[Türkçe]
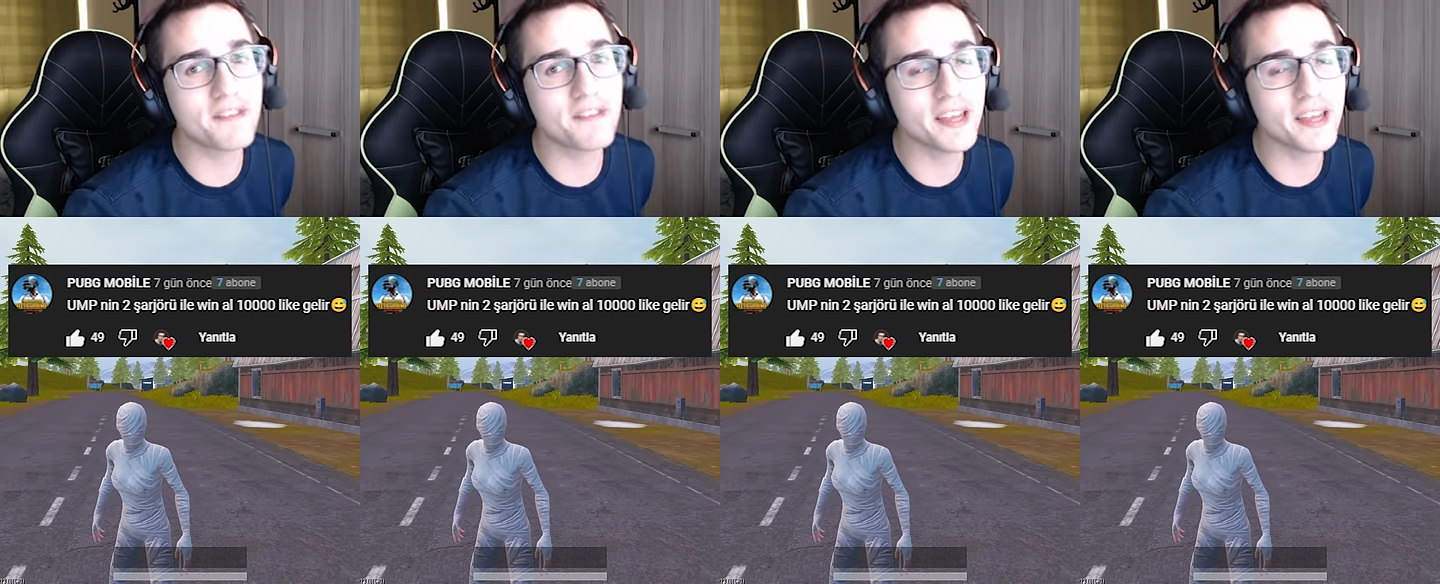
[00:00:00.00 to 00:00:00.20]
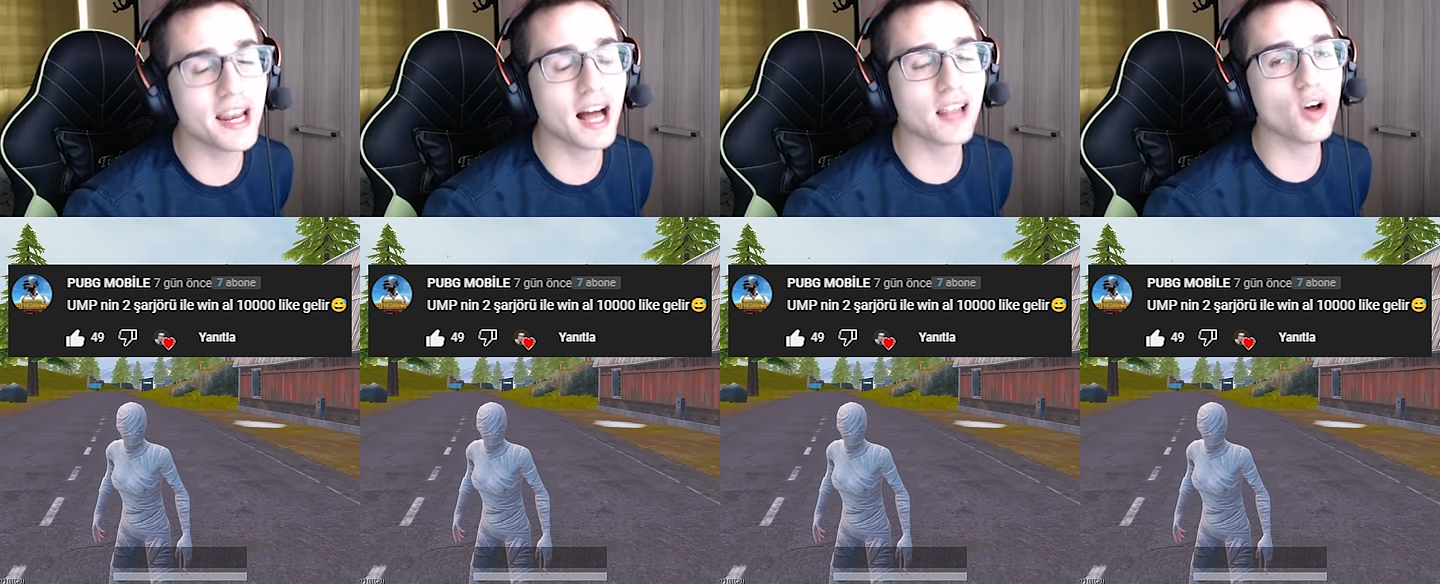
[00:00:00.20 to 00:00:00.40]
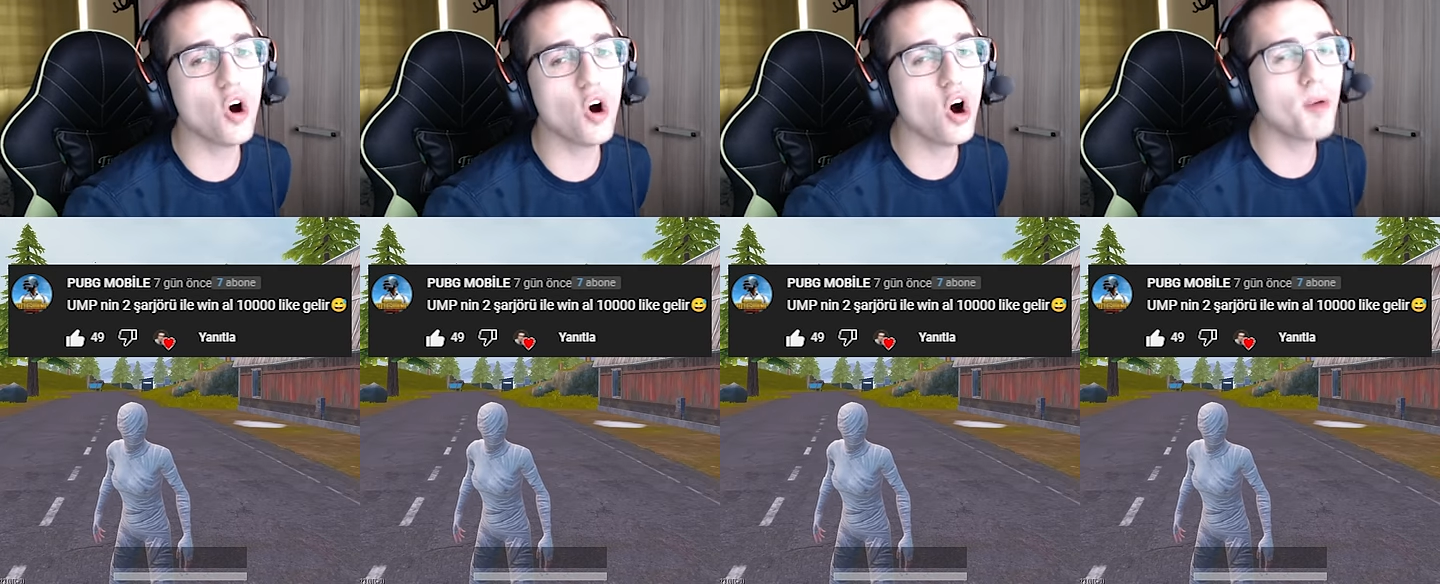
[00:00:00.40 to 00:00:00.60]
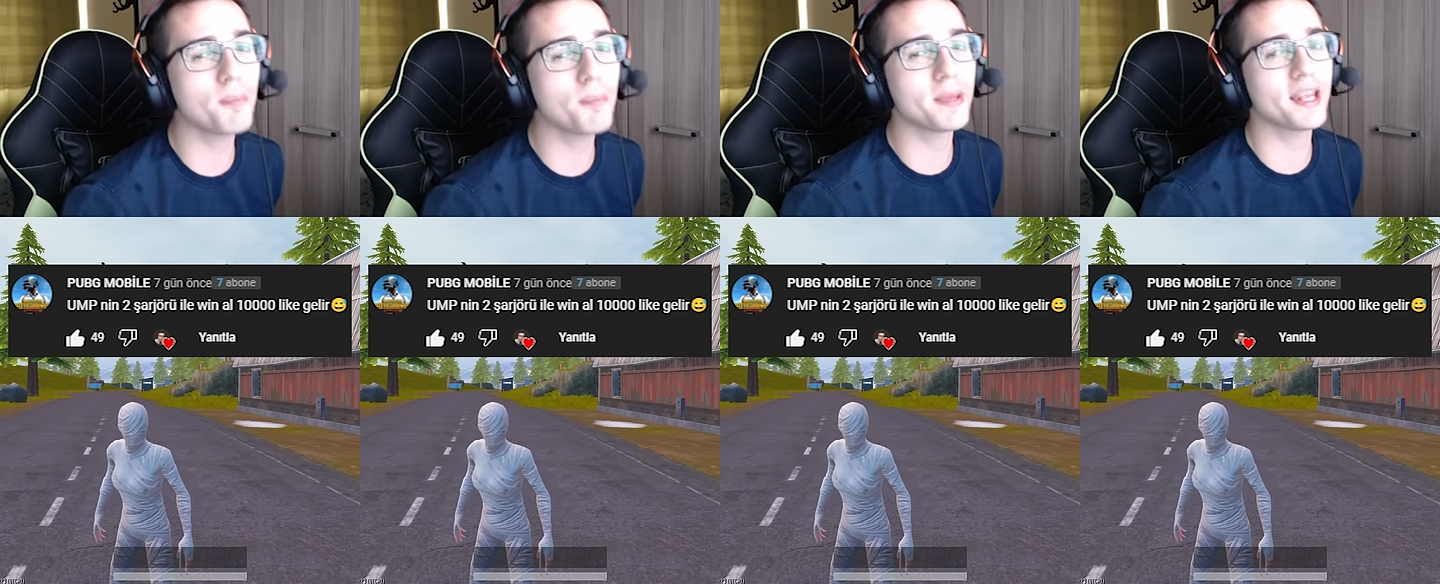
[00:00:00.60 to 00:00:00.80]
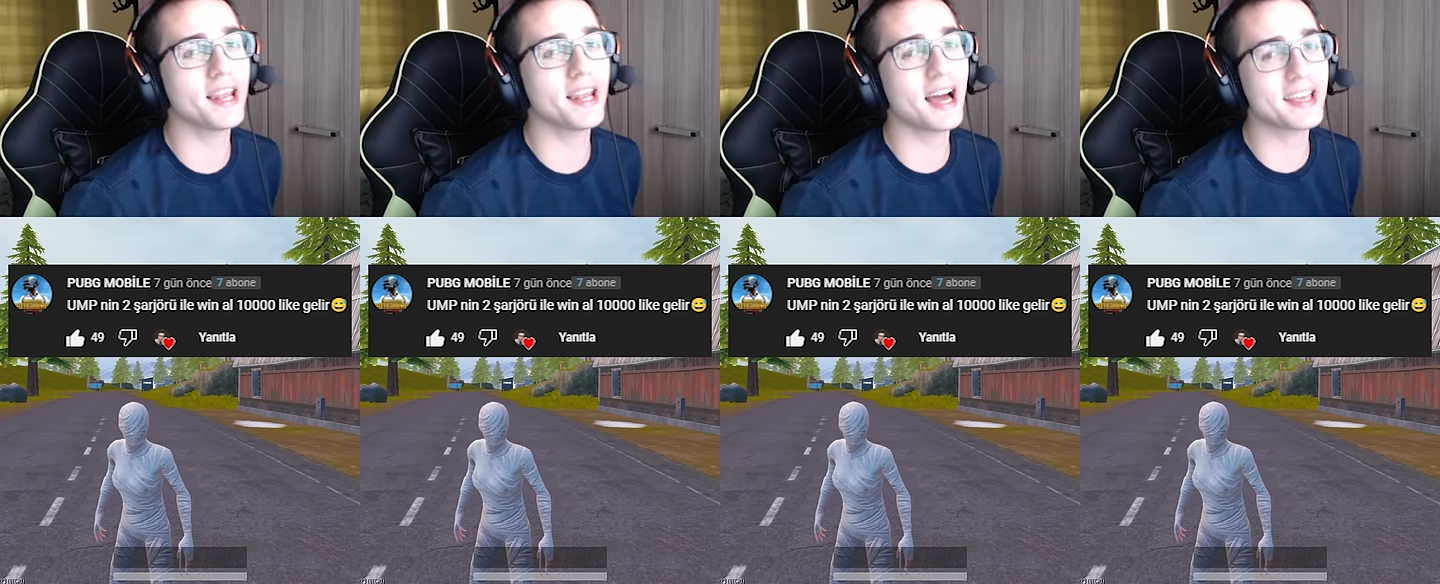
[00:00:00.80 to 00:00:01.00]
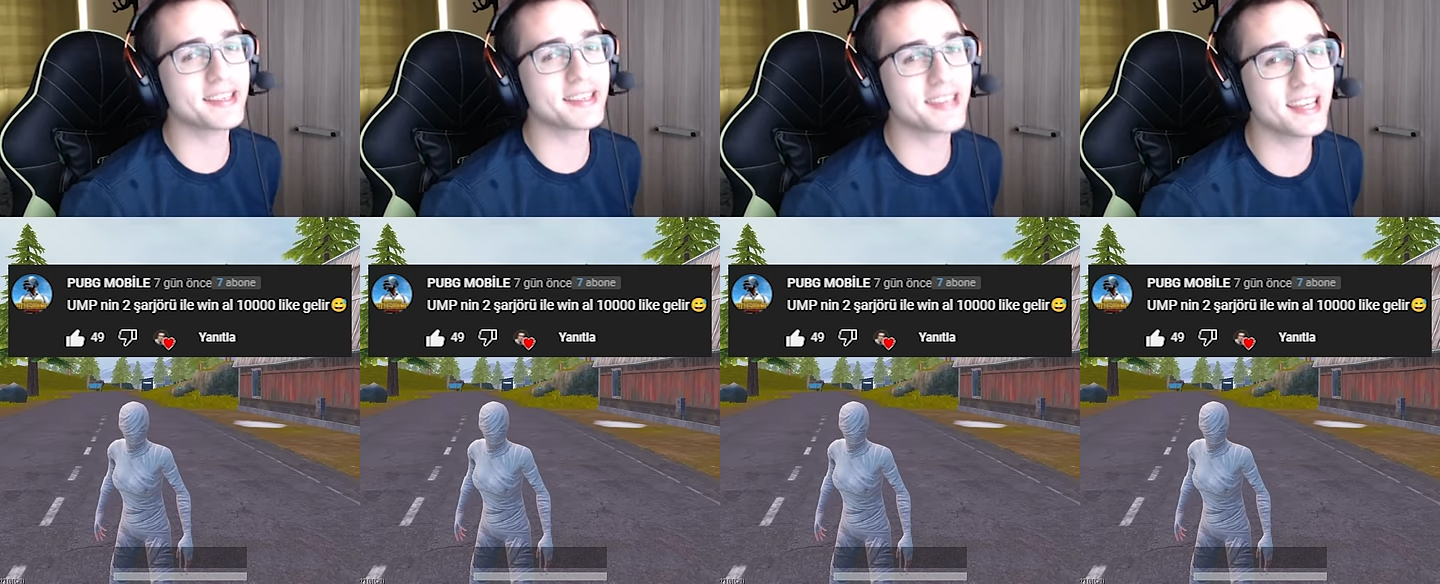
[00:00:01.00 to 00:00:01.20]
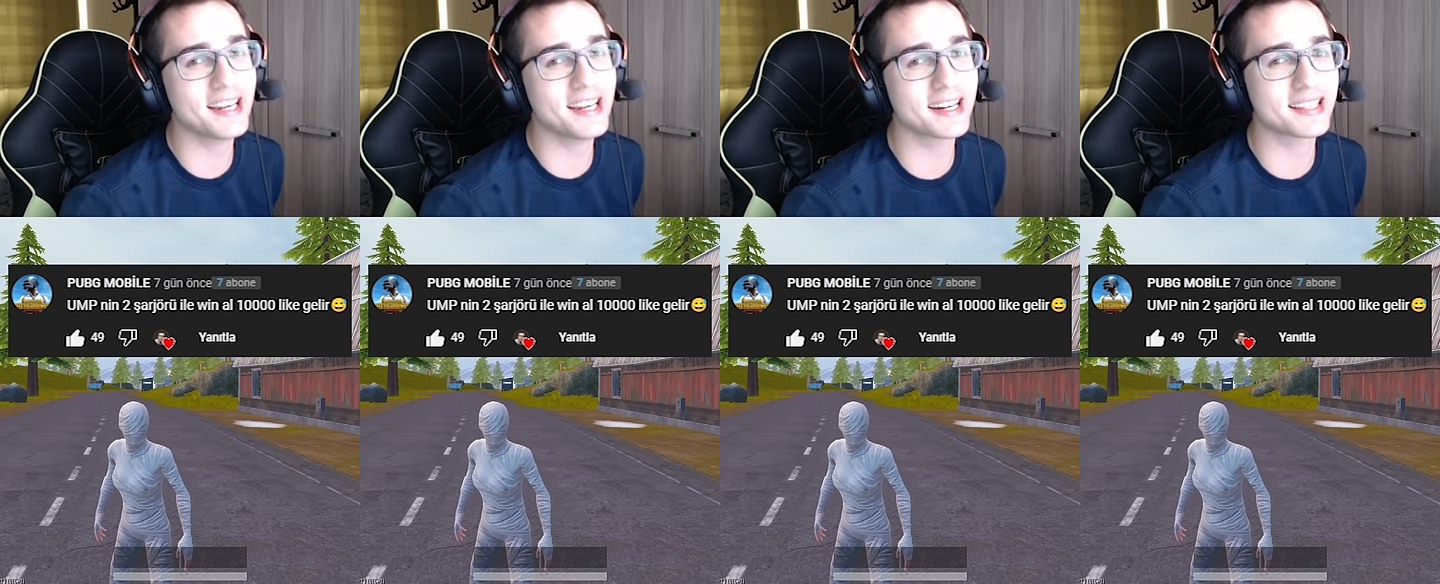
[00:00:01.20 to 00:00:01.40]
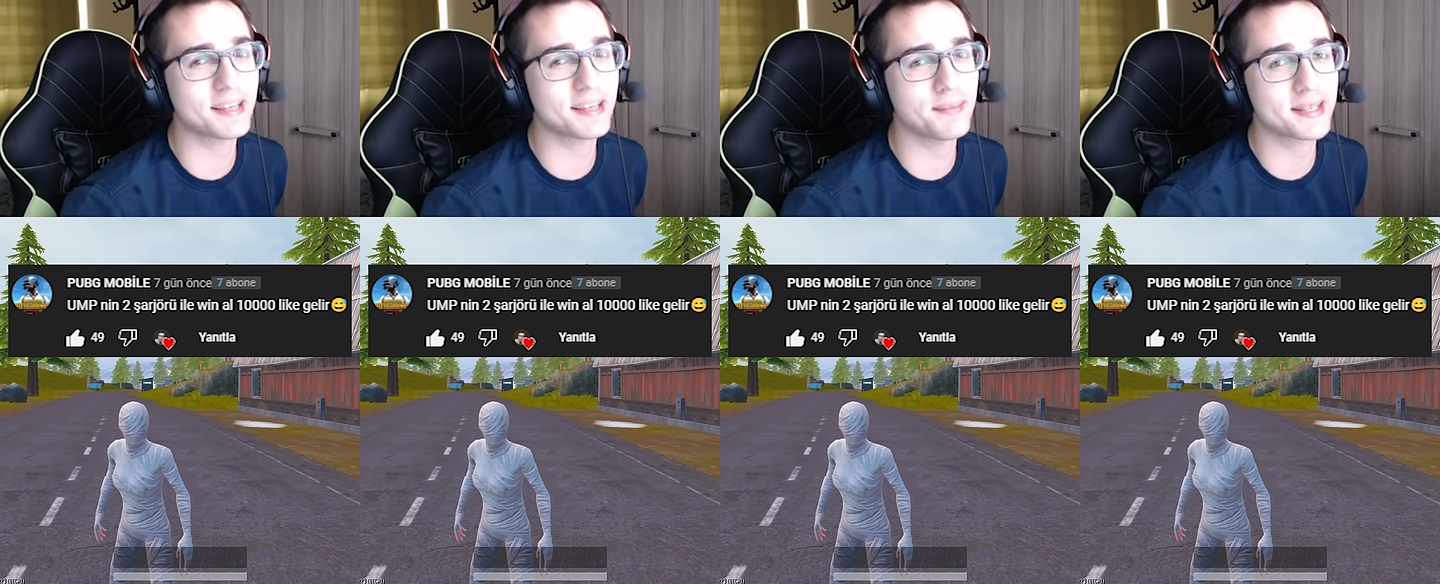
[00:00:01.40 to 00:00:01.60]
ile Vinal 10.000 like
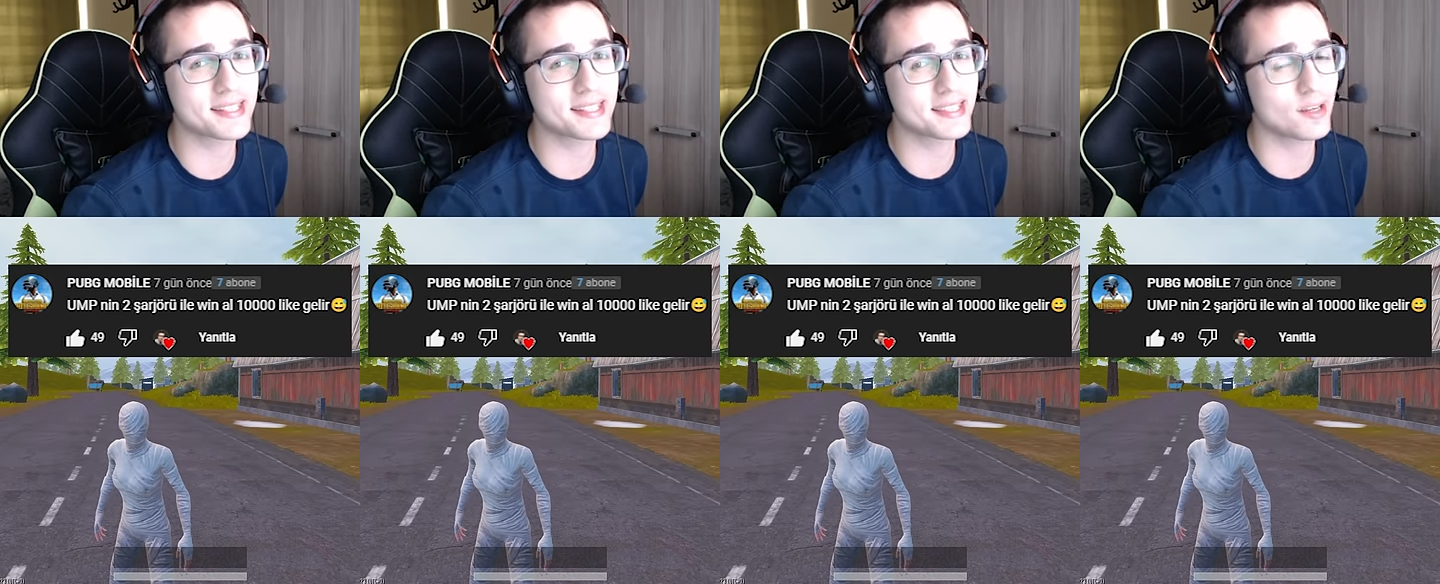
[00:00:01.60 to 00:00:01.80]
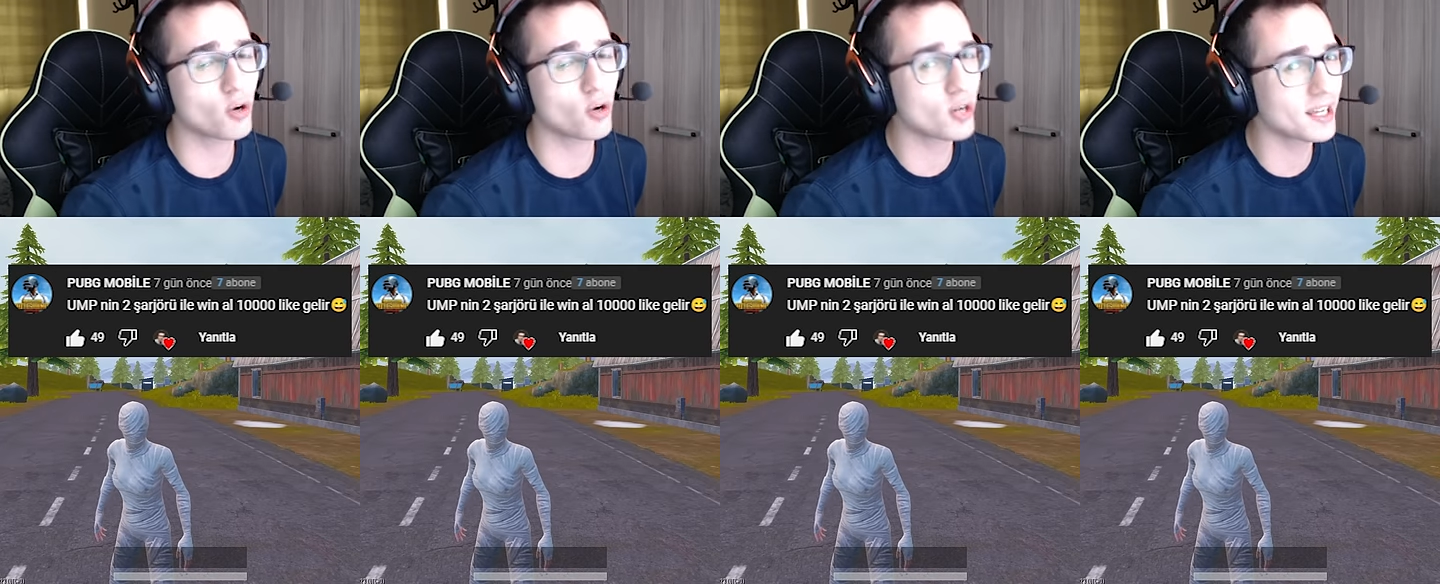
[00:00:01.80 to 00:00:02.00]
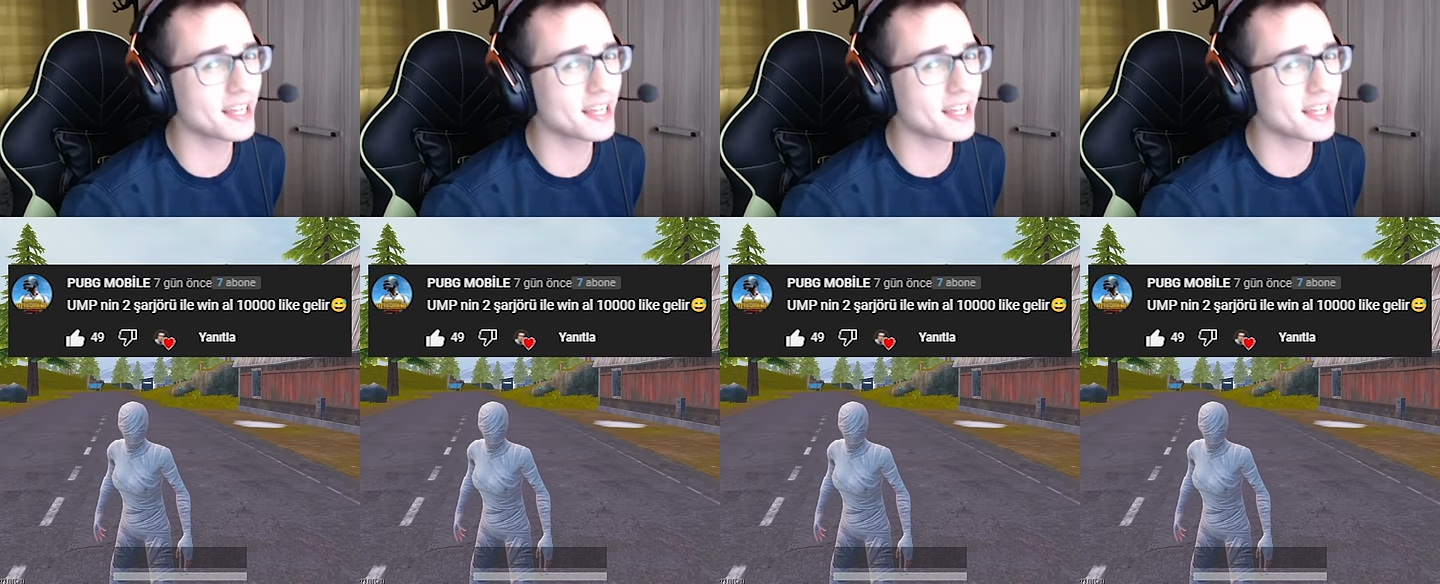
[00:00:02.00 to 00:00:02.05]
gelir demişsin.